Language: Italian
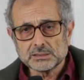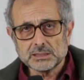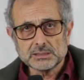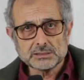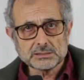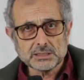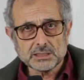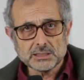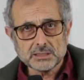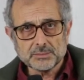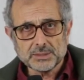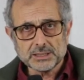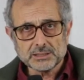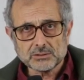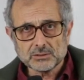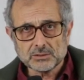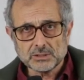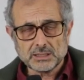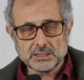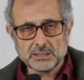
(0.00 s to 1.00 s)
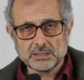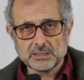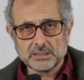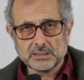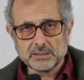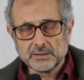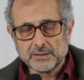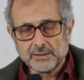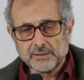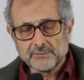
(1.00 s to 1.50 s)
dell'insegnamento
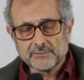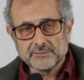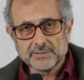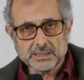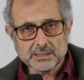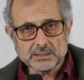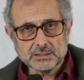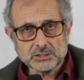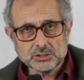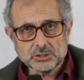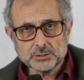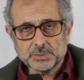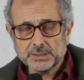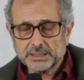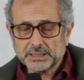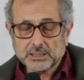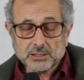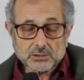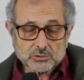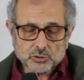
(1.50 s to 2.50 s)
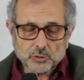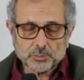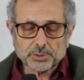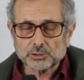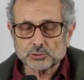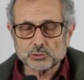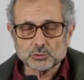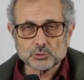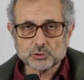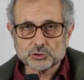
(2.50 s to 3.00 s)
nelle varie discipline,
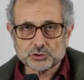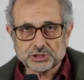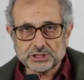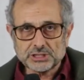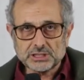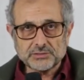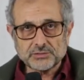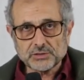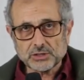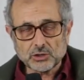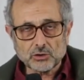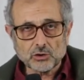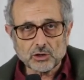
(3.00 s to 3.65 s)
soprattutto scientifiche.